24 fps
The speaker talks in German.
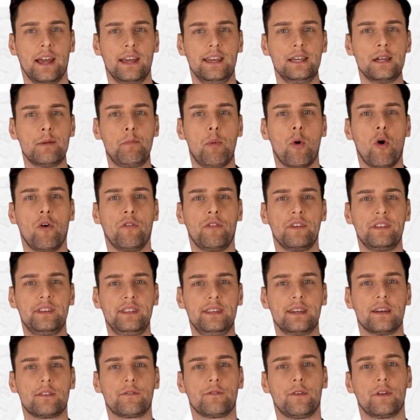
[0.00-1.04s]
ihr
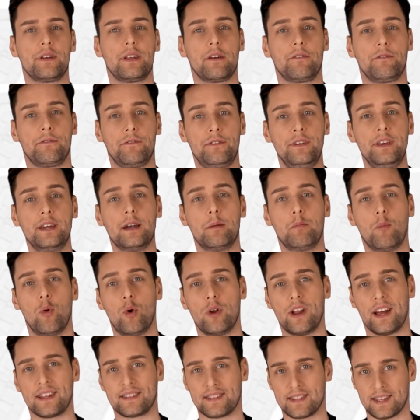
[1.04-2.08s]
profitiert von der
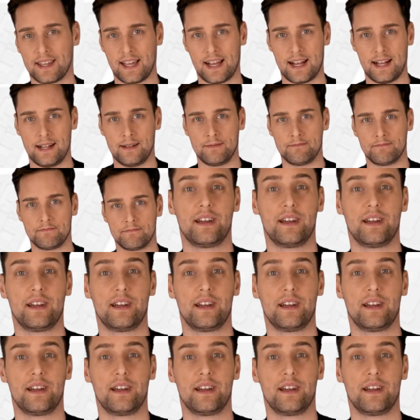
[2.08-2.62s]
Vier-Monats-Regel.